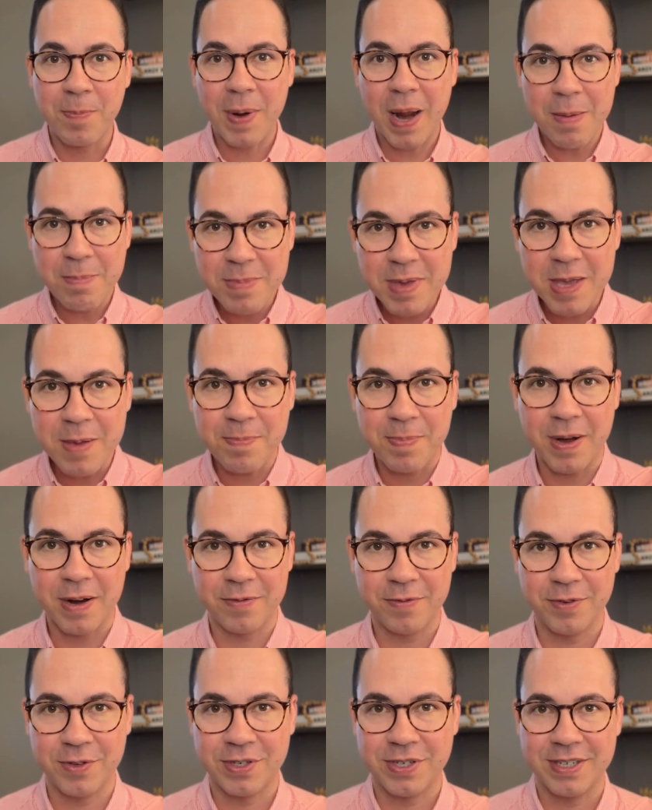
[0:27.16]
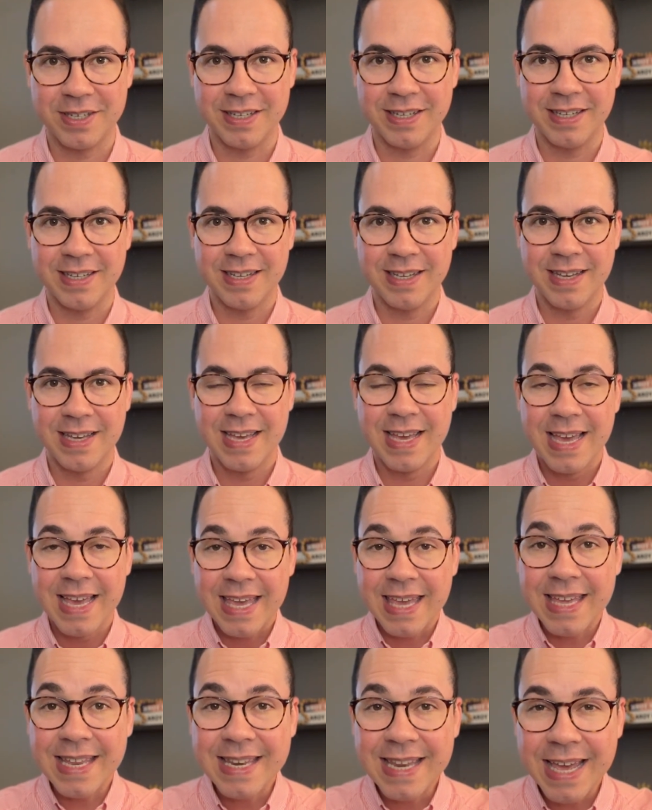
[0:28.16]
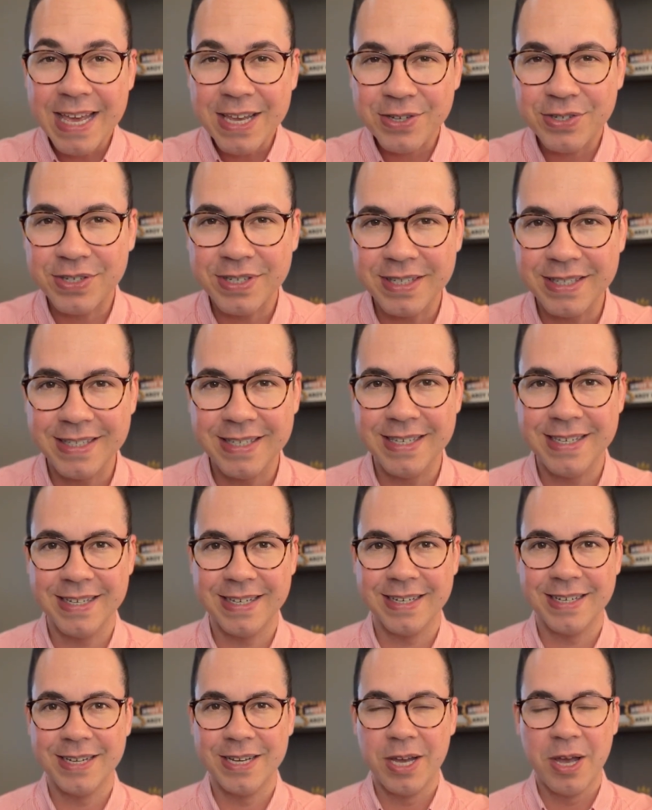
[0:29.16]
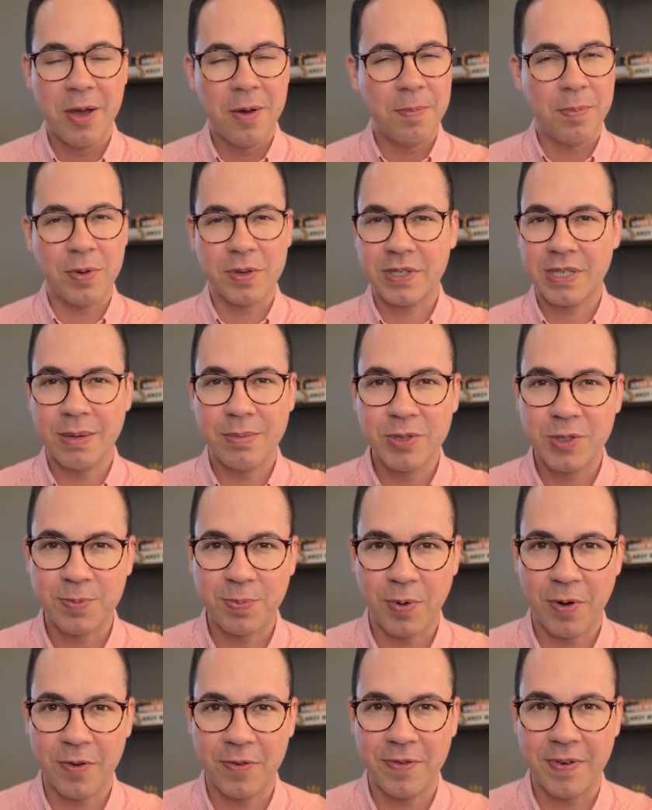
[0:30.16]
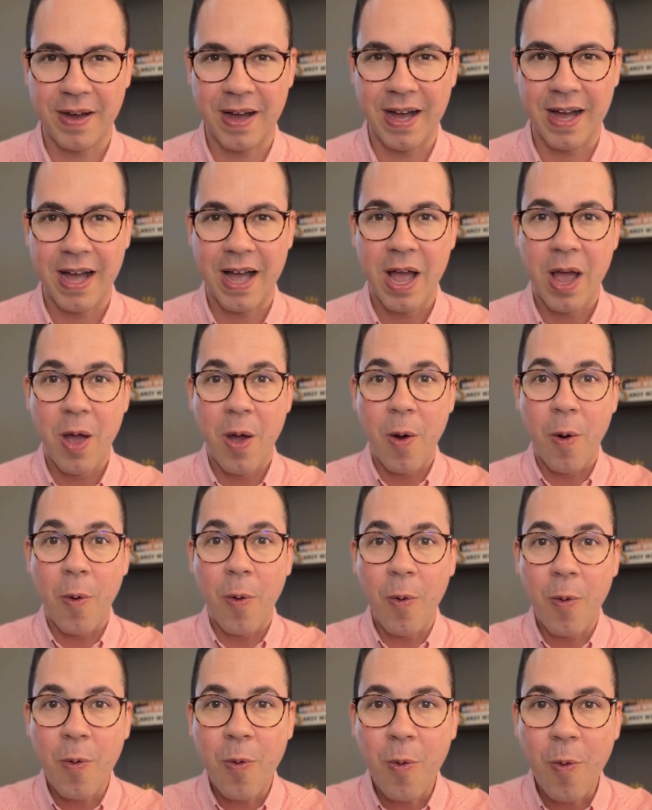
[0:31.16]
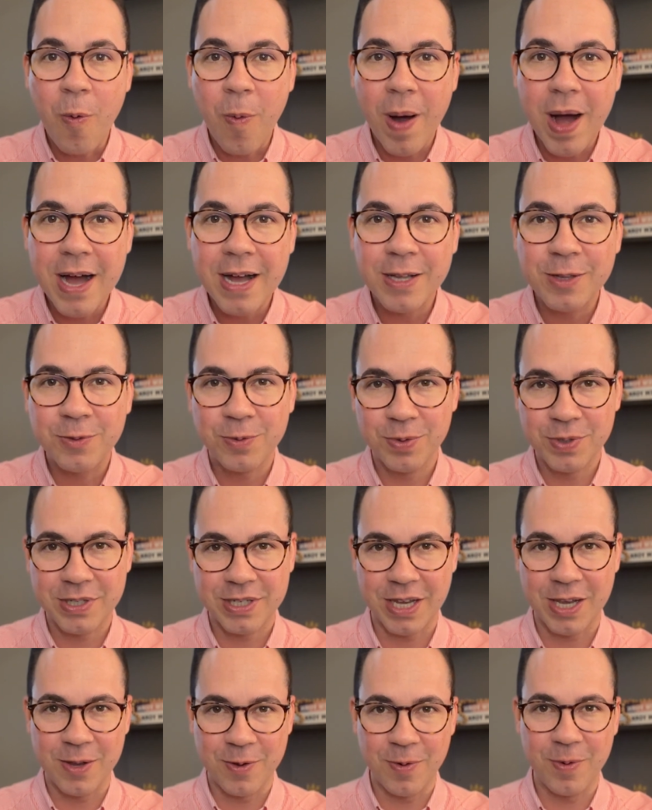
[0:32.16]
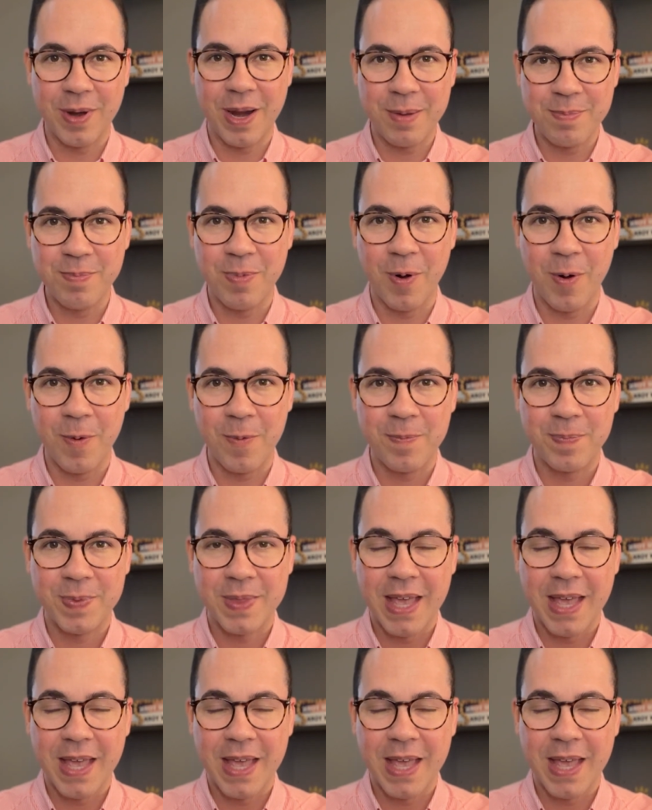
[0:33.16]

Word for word: para mim e para você que neste dia possamos provar o quanto o Senhor é bom.